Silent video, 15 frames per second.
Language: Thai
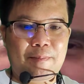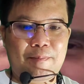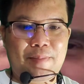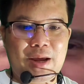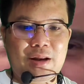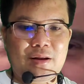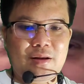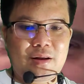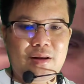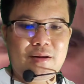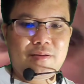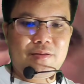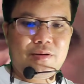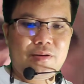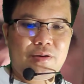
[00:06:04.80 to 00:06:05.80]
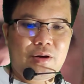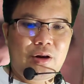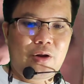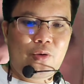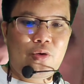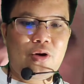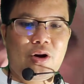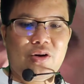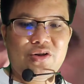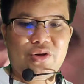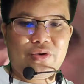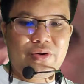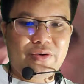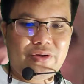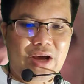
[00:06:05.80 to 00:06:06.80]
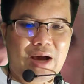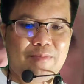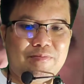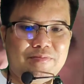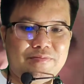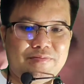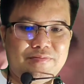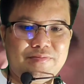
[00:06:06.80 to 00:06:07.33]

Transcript: รับเป็นลูกของโดนัลด์ทรัมป์